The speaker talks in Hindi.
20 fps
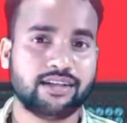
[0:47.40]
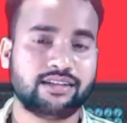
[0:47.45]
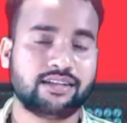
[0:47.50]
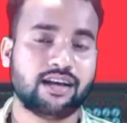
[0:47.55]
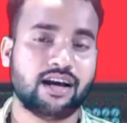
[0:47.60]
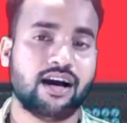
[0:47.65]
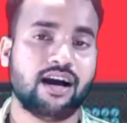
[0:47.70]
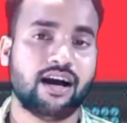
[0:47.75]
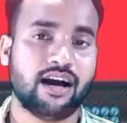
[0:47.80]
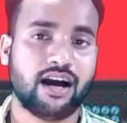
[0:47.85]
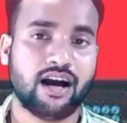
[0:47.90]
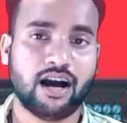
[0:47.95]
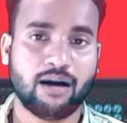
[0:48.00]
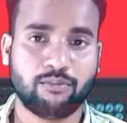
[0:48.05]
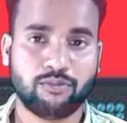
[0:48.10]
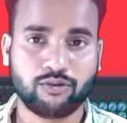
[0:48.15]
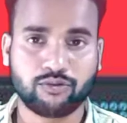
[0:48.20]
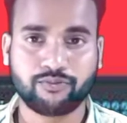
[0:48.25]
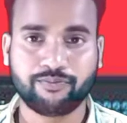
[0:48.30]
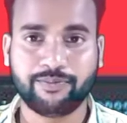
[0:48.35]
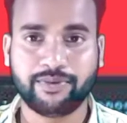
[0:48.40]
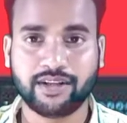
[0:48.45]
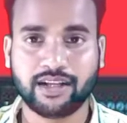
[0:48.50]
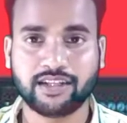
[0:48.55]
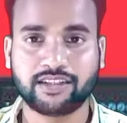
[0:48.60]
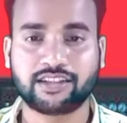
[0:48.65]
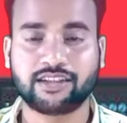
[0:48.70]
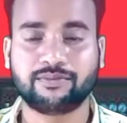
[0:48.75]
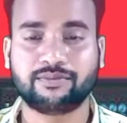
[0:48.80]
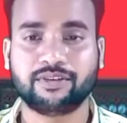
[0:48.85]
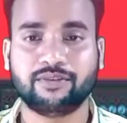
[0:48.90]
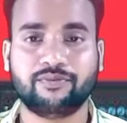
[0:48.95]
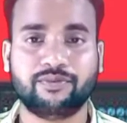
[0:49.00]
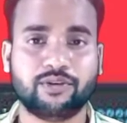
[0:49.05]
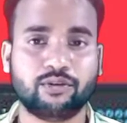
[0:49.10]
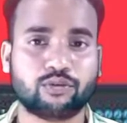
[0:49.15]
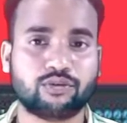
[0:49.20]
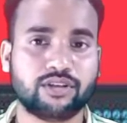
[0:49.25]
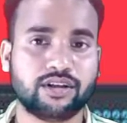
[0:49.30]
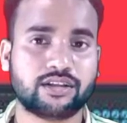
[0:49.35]
गाइस आप लोग बिना स्किप के
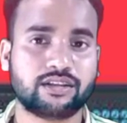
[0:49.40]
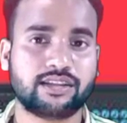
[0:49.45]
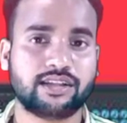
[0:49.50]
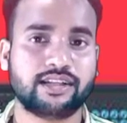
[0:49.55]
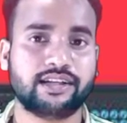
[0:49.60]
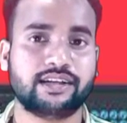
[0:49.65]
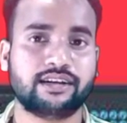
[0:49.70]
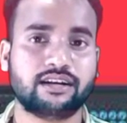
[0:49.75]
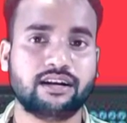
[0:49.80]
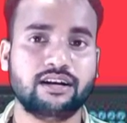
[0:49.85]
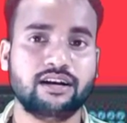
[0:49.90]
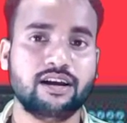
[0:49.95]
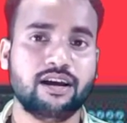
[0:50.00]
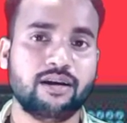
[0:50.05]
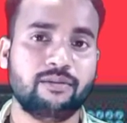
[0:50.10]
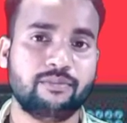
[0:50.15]
वीडियो को देखते रहिएगा